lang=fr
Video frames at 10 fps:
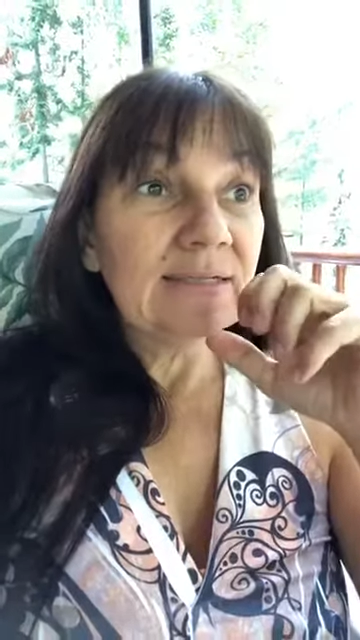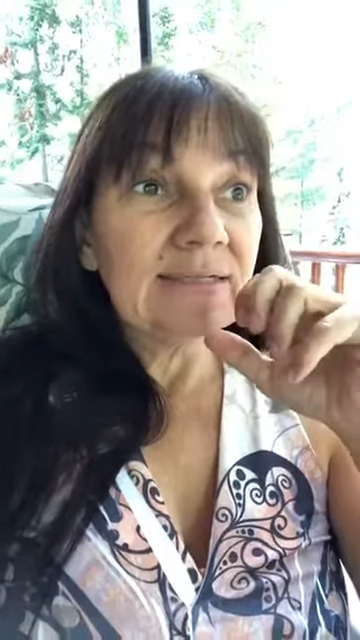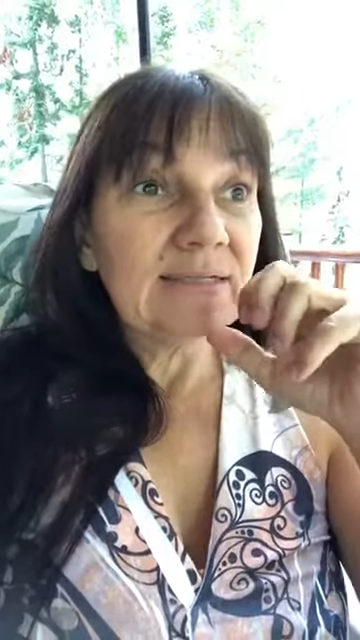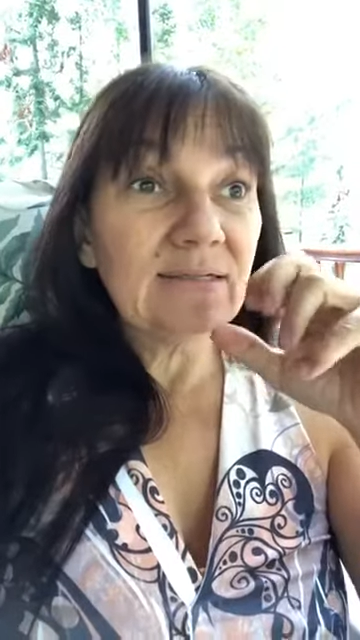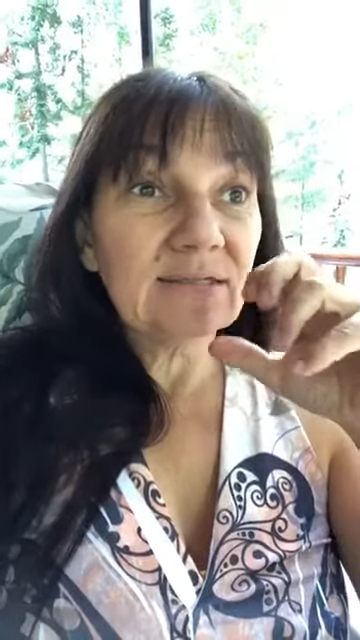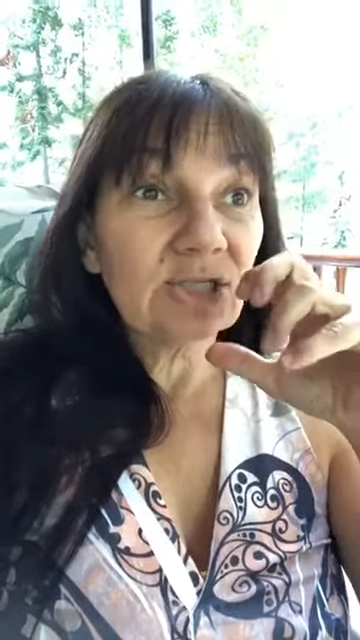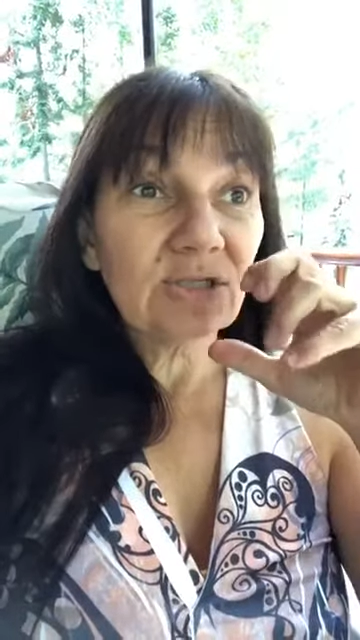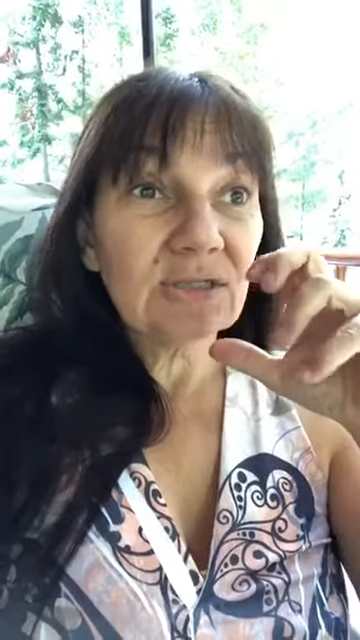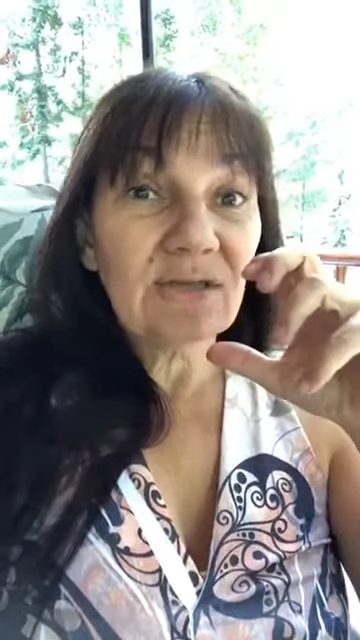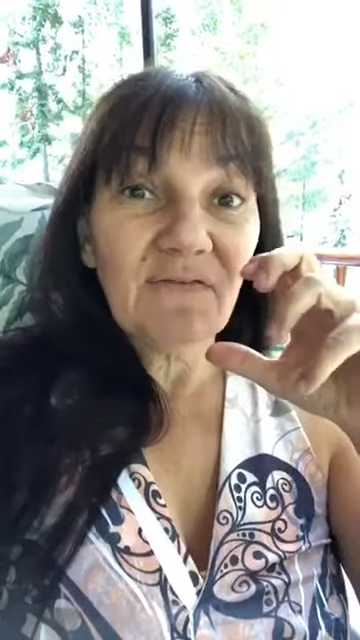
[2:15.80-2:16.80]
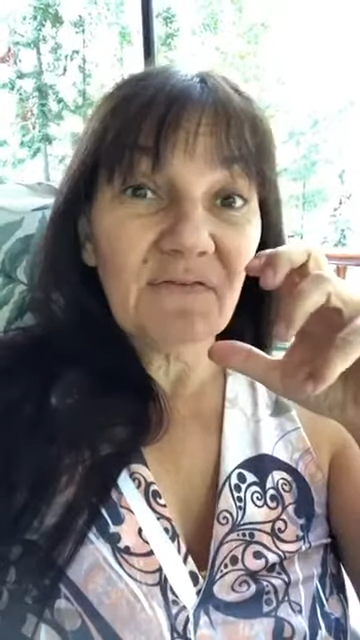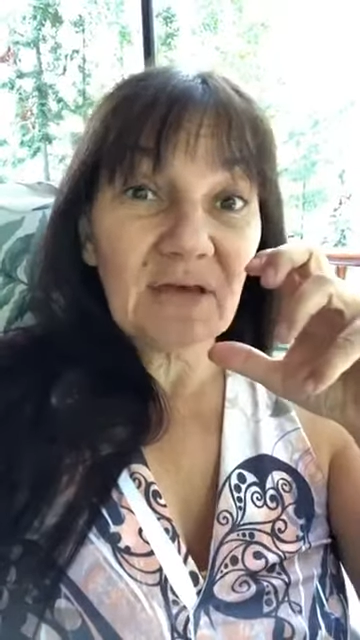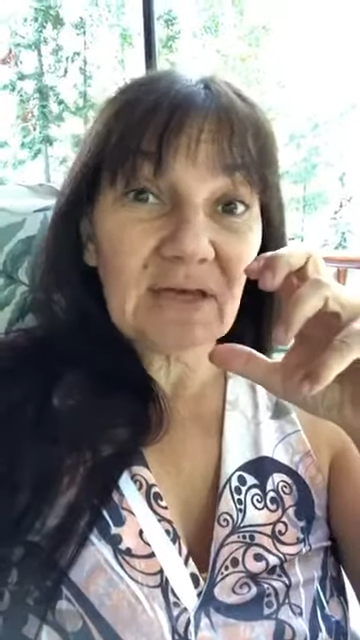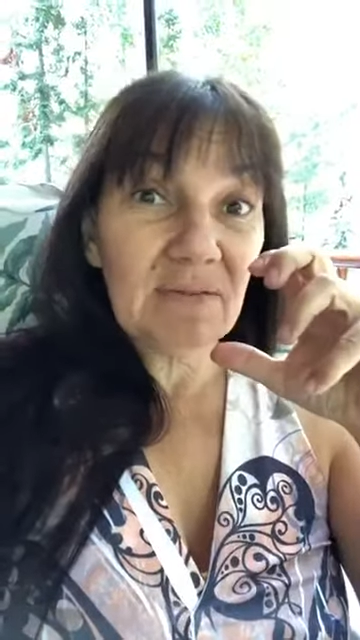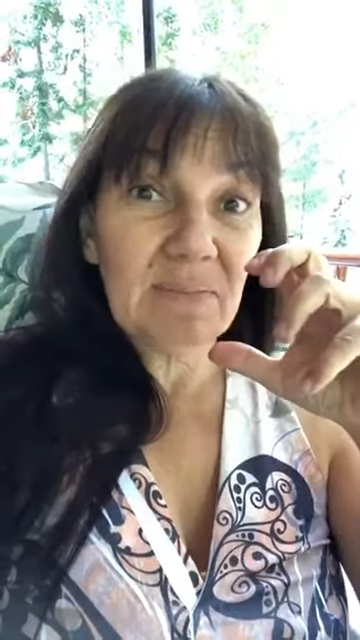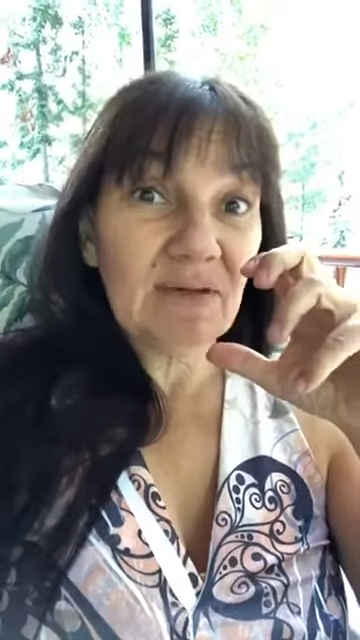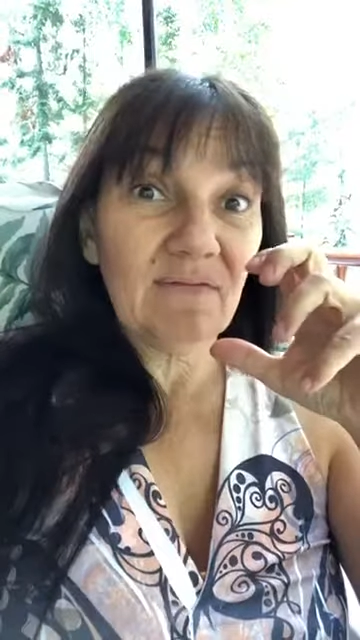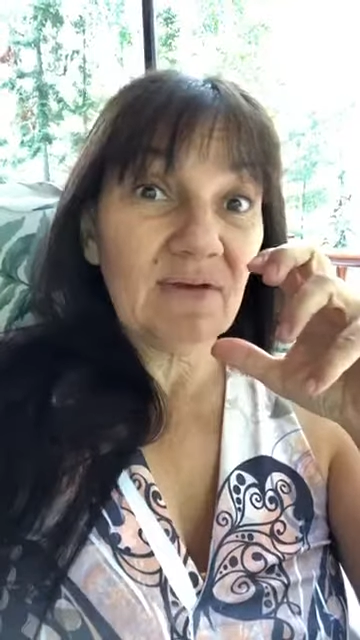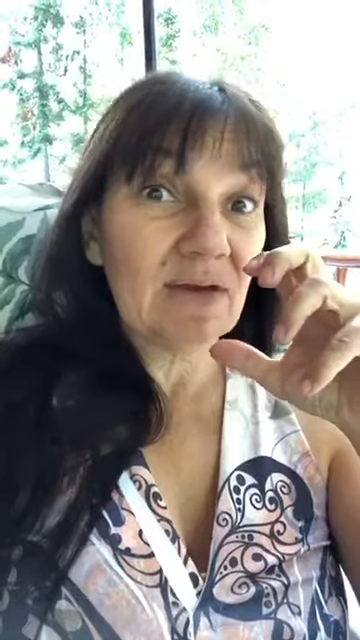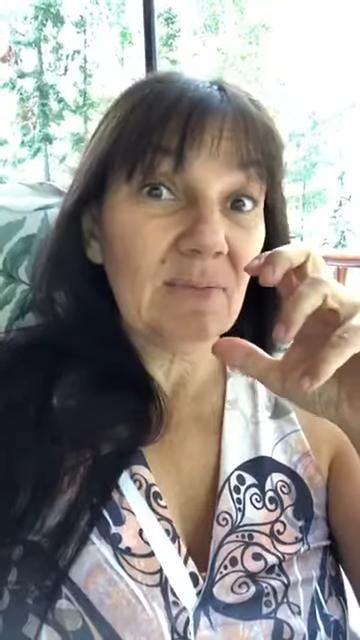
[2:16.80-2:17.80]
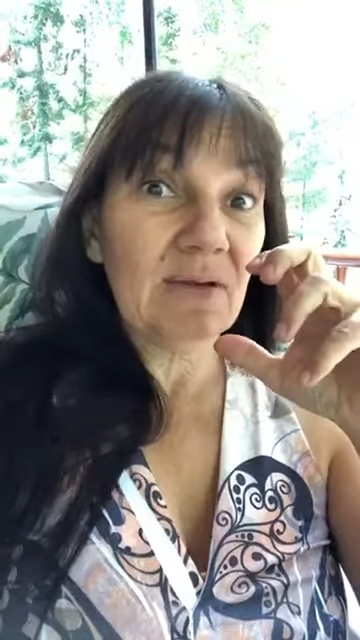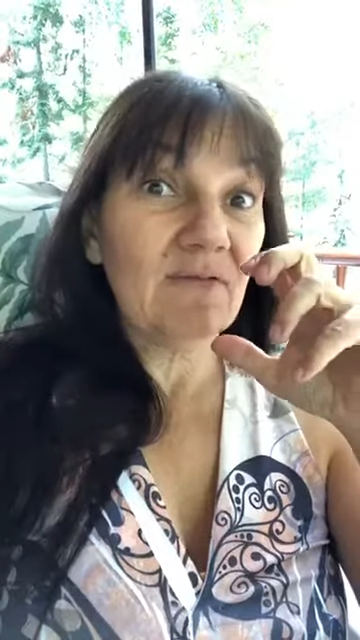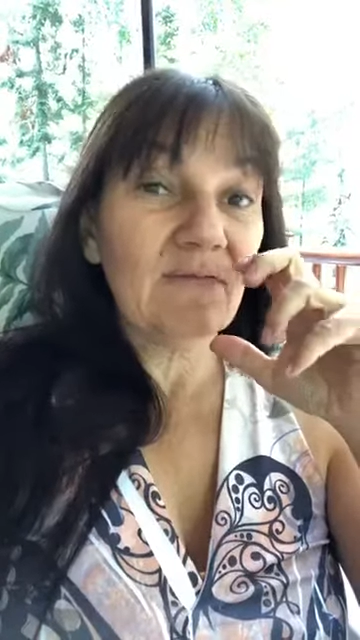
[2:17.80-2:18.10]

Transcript: c'est quelque chose qui est vraiment, vraiment,